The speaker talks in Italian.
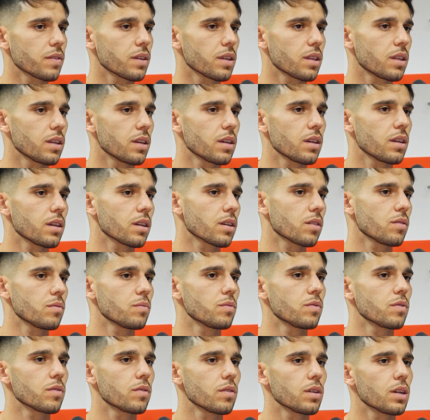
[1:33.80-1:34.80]
vede
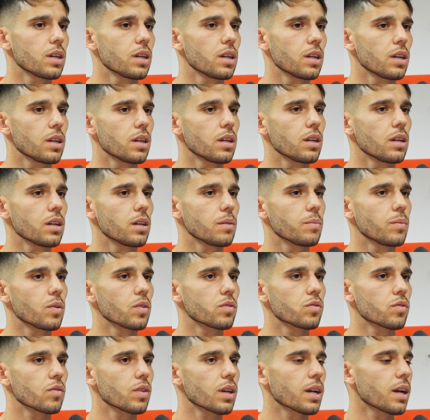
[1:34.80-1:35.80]
comunque
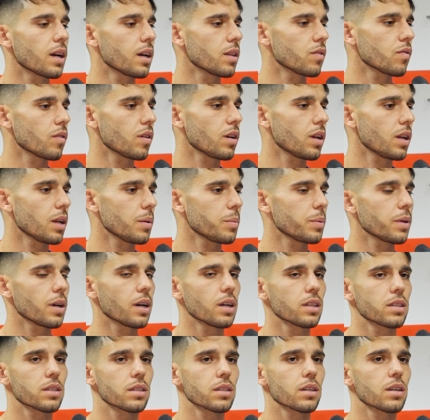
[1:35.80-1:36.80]
molto legato alla
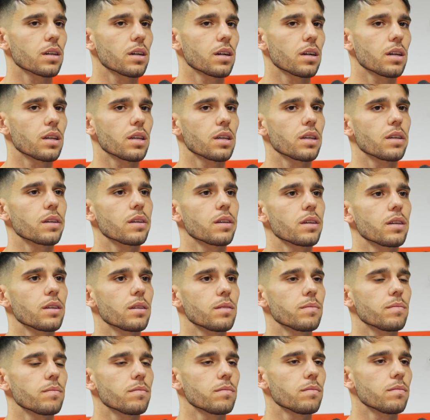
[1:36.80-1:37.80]
piazza e
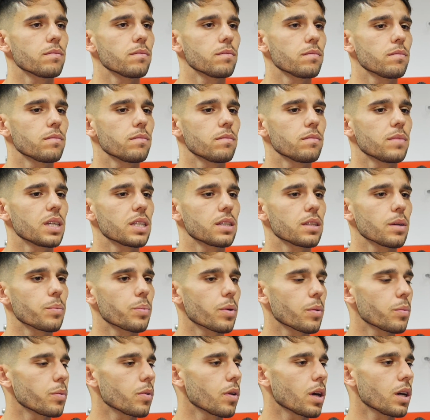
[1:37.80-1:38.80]
mm, mette a
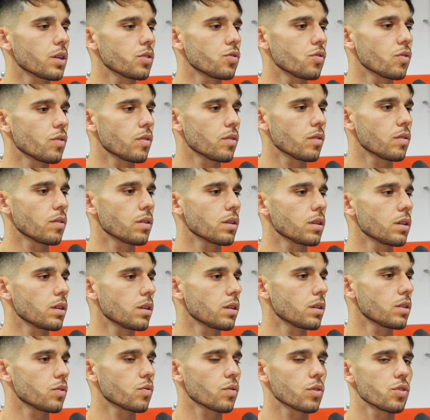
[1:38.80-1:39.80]
proprio agio
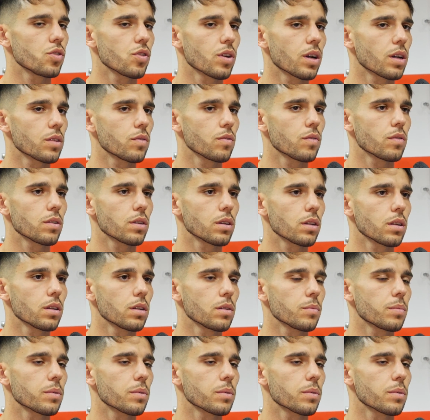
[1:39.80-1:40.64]
i suoi giocatori.